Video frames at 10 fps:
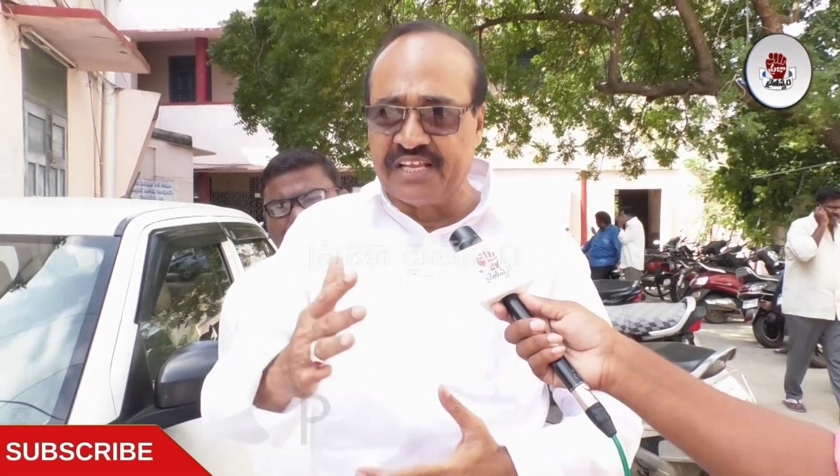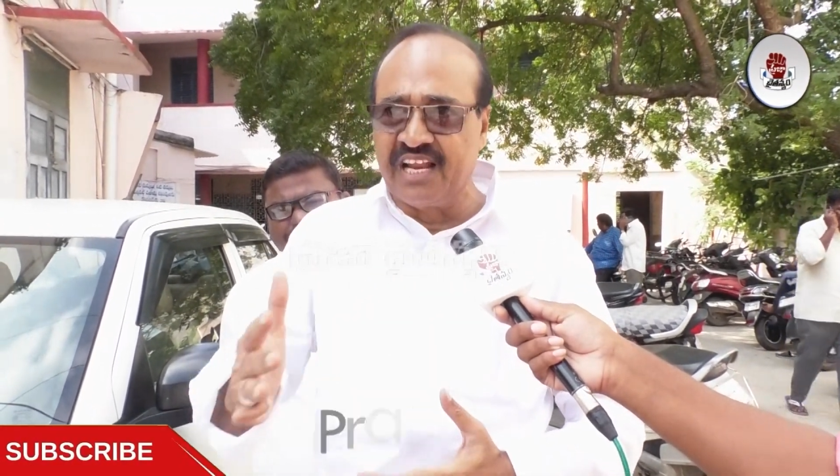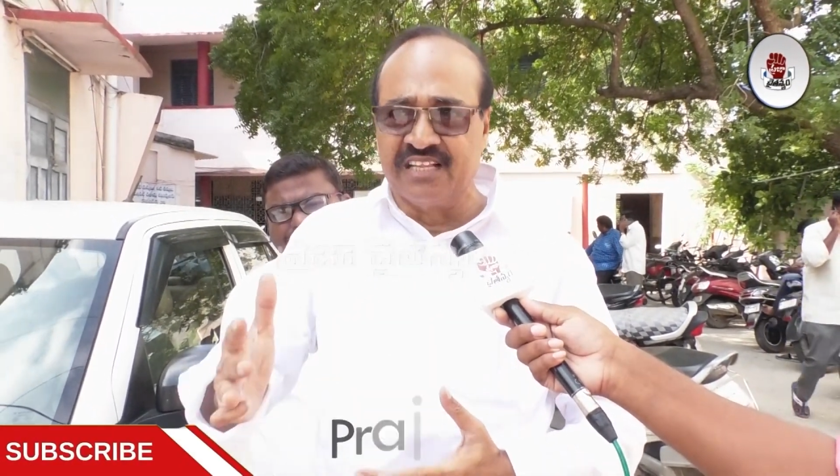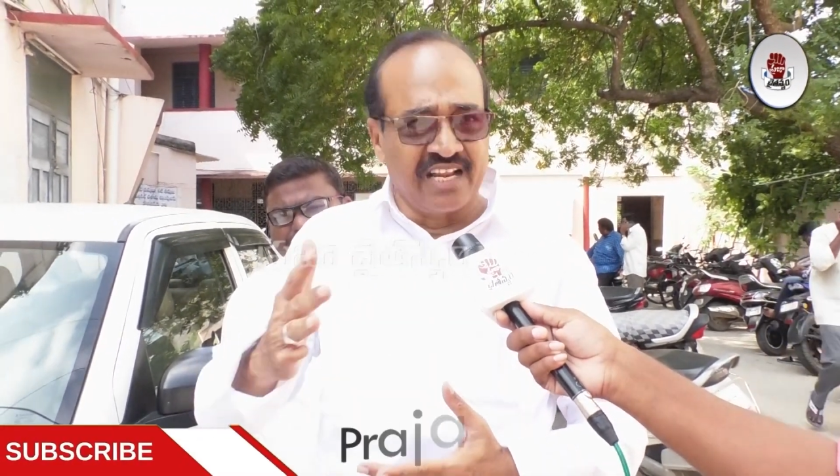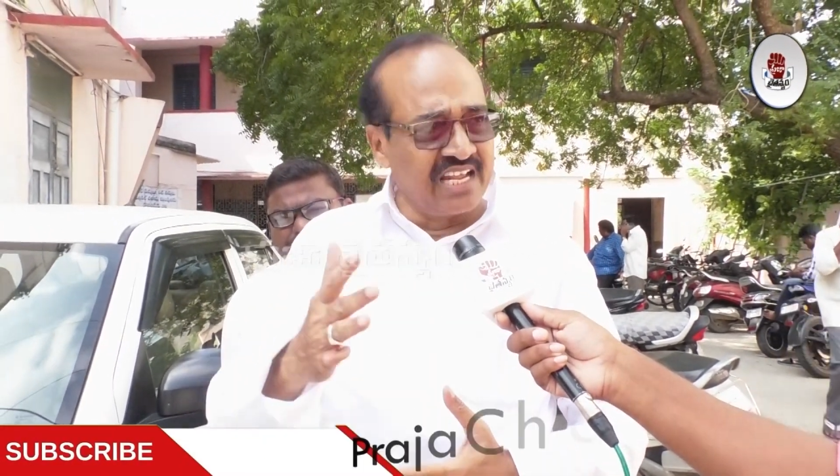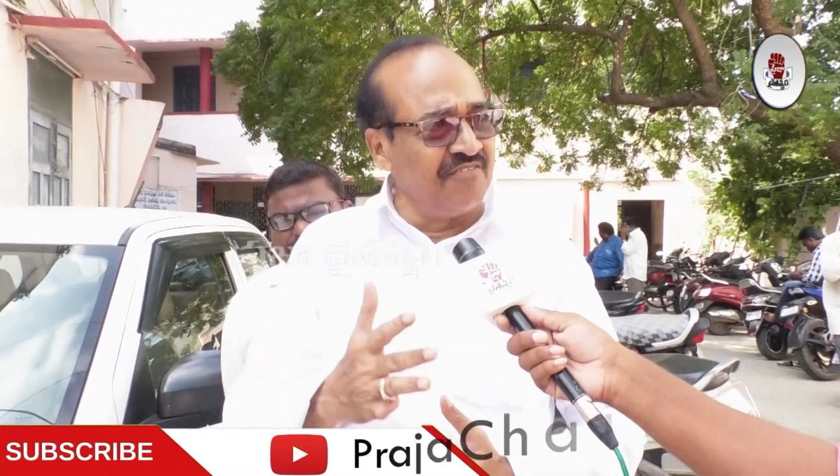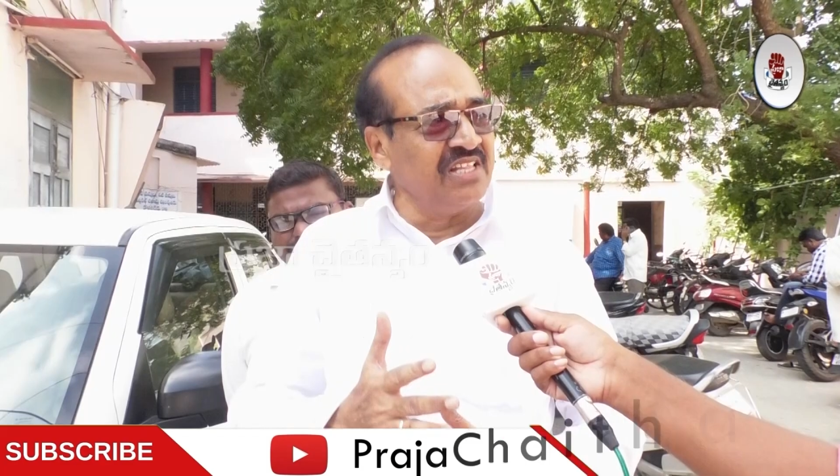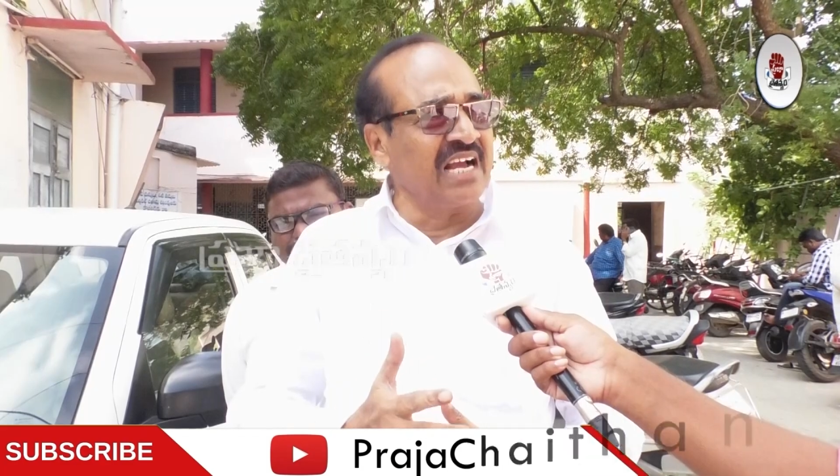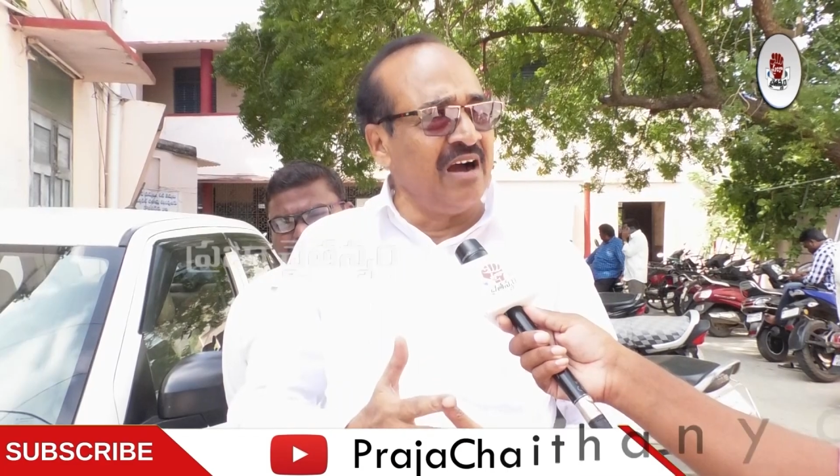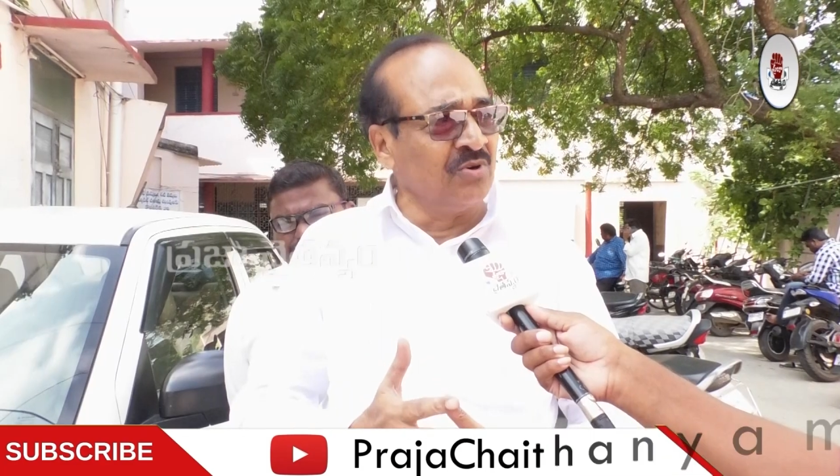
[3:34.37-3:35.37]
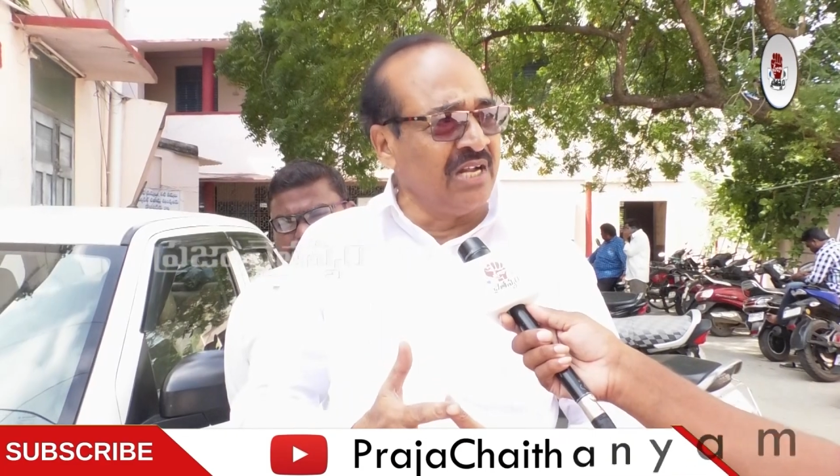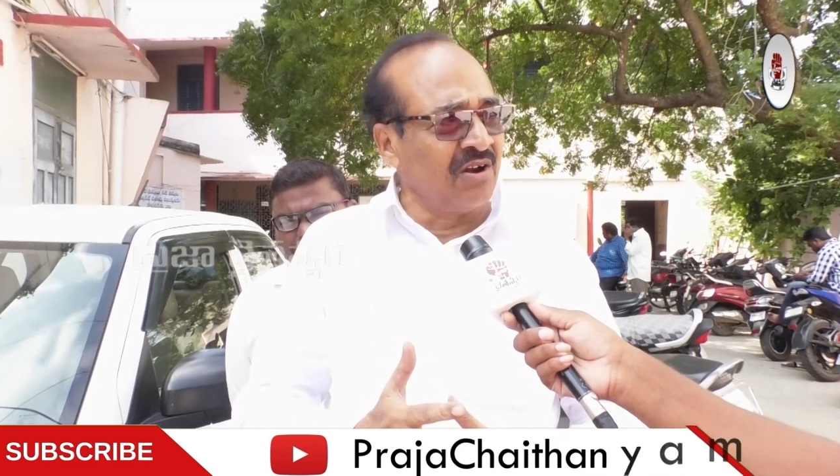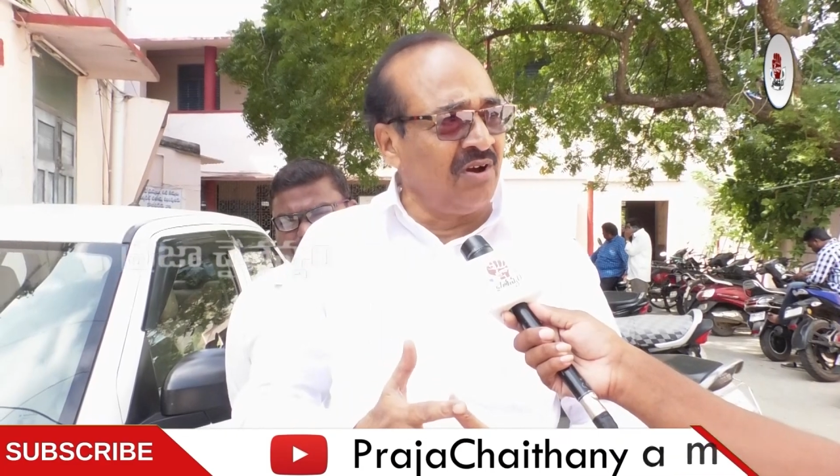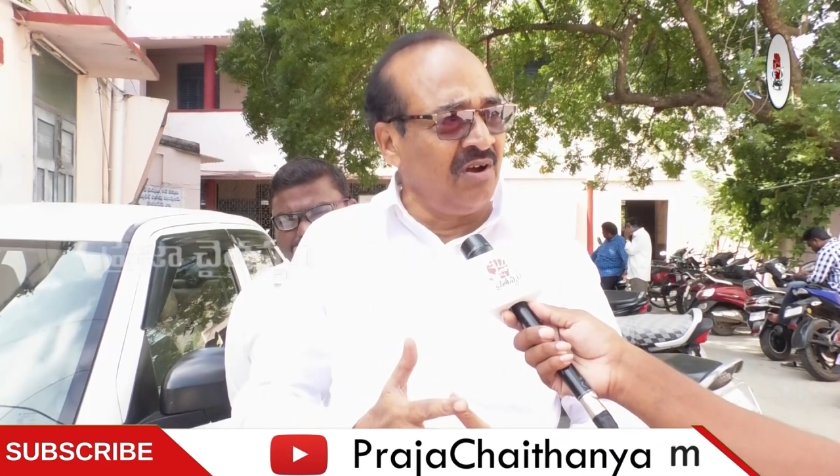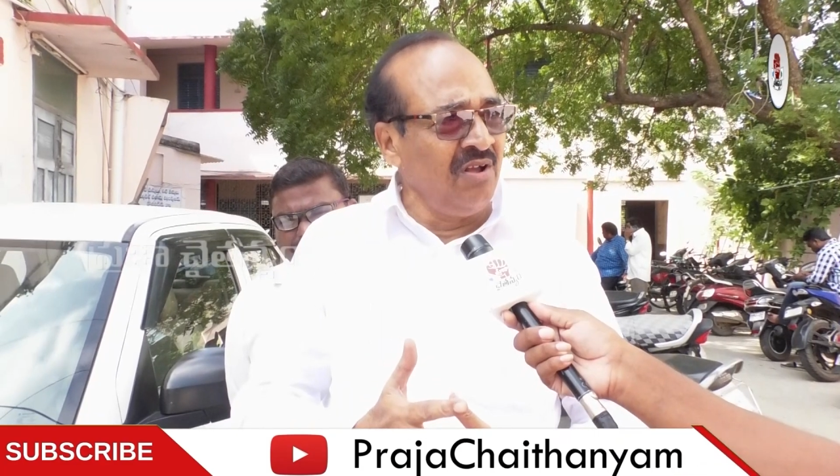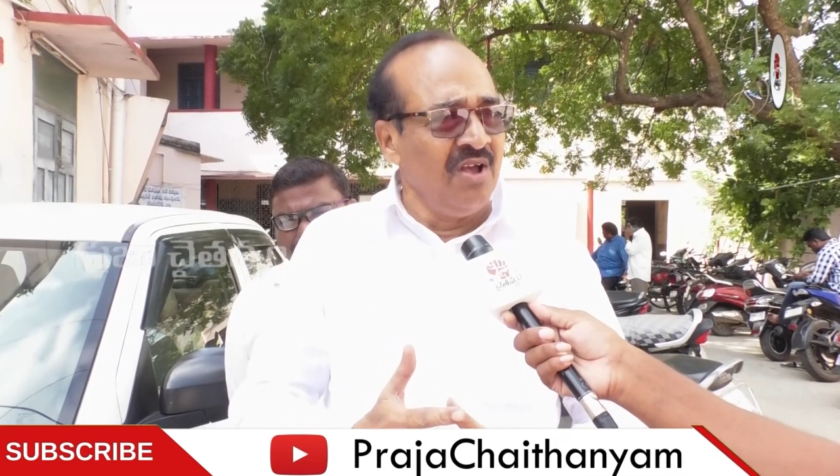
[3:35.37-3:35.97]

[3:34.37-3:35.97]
ప్రజలందరూ ఏ విధంగా ఉన్నారో